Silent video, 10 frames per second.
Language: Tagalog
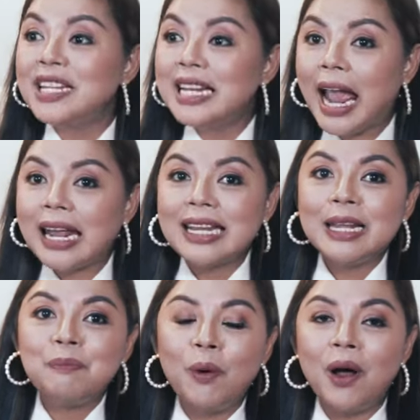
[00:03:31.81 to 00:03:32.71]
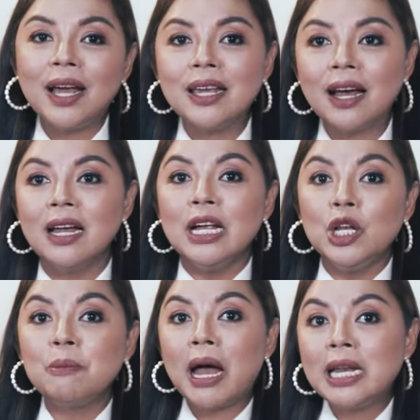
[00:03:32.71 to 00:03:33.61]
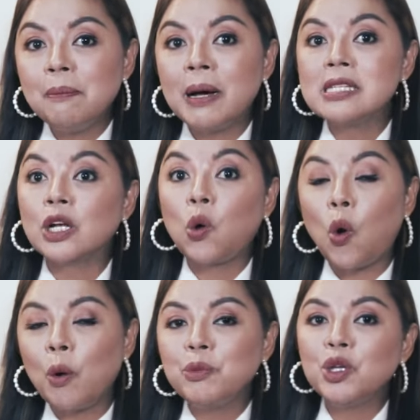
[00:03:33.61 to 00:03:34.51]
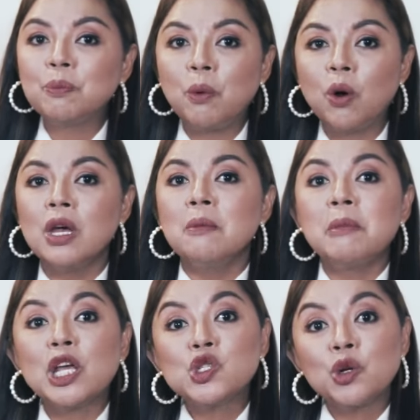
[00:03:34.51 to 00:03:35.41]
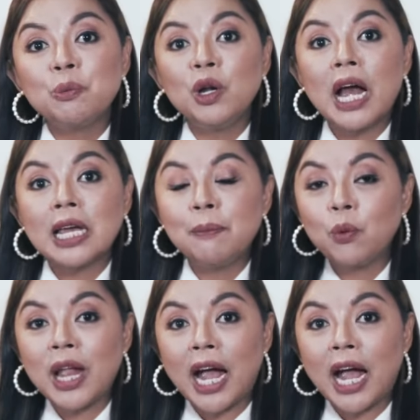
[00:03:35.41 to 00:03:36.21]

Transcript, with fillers: ordinarily po ay uh, lumalabas, nagko-commute po, make sure po lagi po